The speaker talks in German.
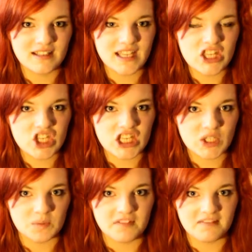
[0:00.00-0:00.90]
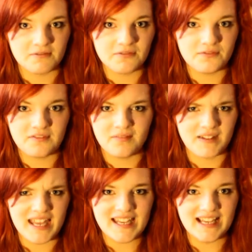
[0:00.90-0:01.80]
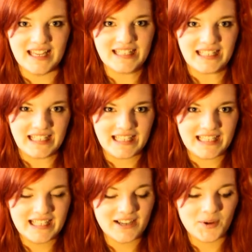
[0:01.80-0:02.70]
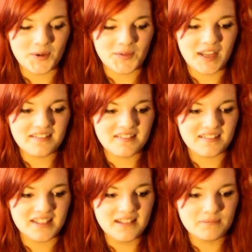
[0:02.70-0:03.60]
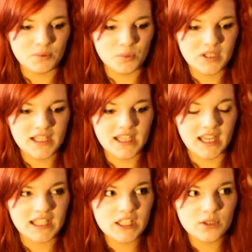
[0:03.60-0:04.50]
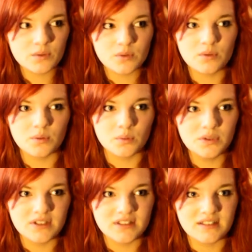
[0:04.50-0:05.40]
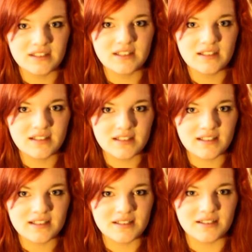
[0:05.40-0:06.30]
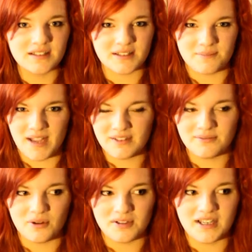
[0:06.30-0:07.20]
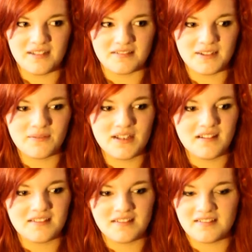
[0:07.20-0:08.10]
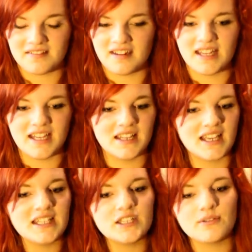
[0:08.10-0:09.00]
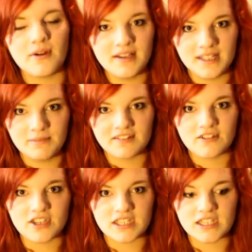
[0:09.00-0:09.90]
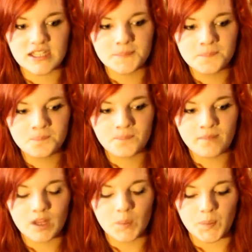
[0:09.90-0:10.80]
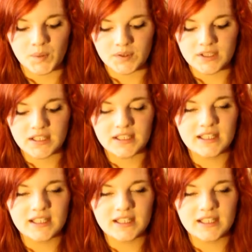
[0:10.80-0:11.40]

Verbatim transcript: kitschig und zu, zu ekelig. Und das ist in diesem Buch richtig gut gemacht worden. Also ich finde, es ist eine richtig tolle Liebesgeschichte. Und